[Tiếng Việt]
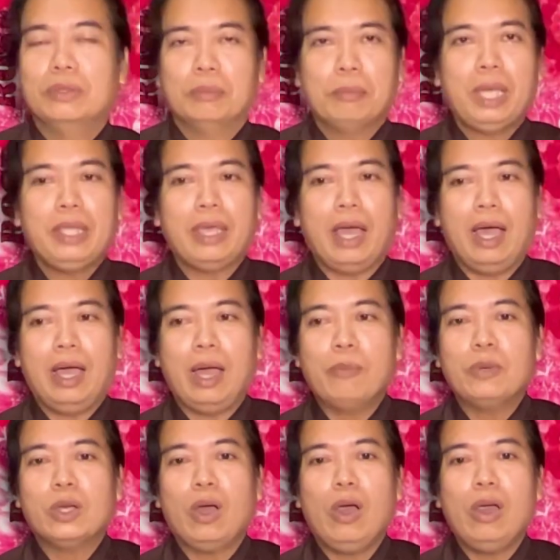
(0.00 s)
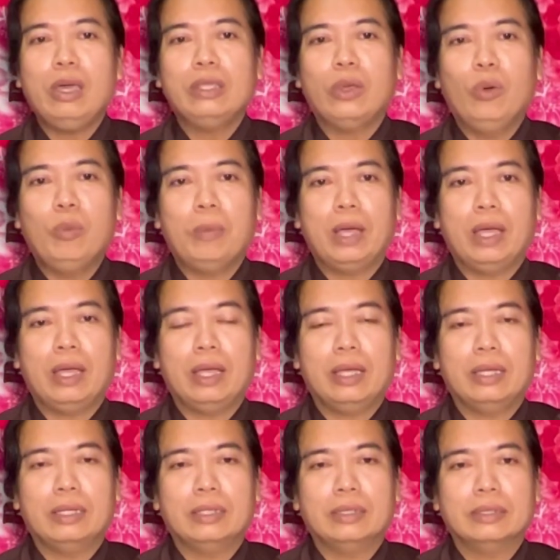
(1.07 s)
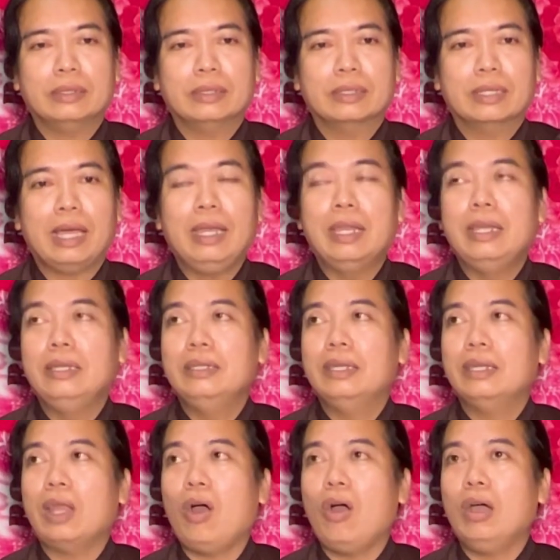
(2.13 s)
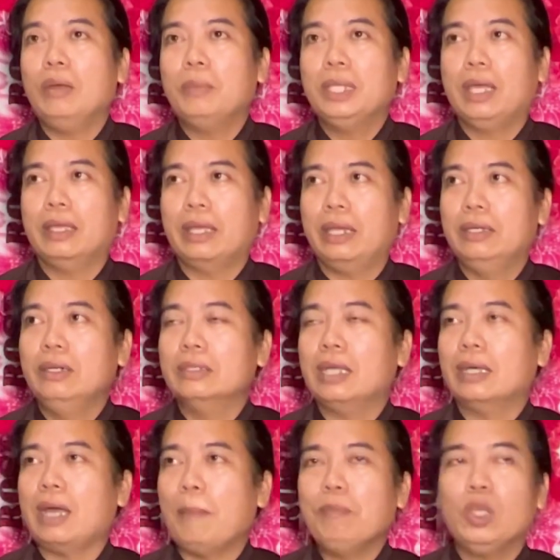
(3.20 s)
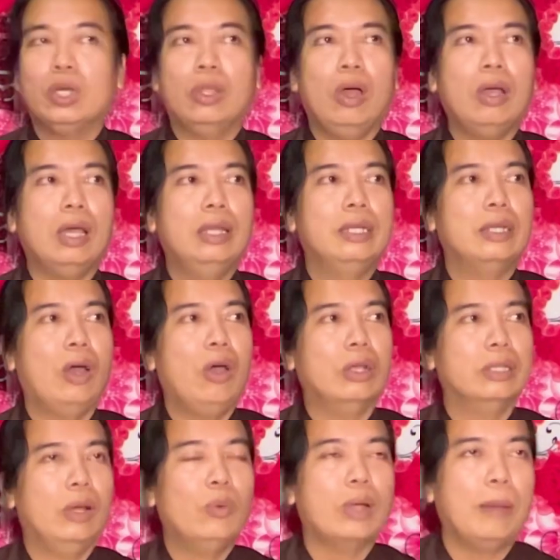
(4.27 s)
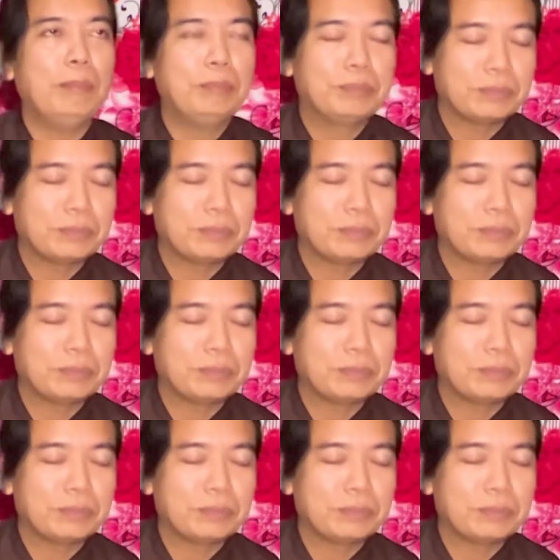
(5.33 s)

bây giờ không có cái vụ mà cá linh nó non bây giờ nhà nước nó cấm cho hồi đó cá linh non đâu cấm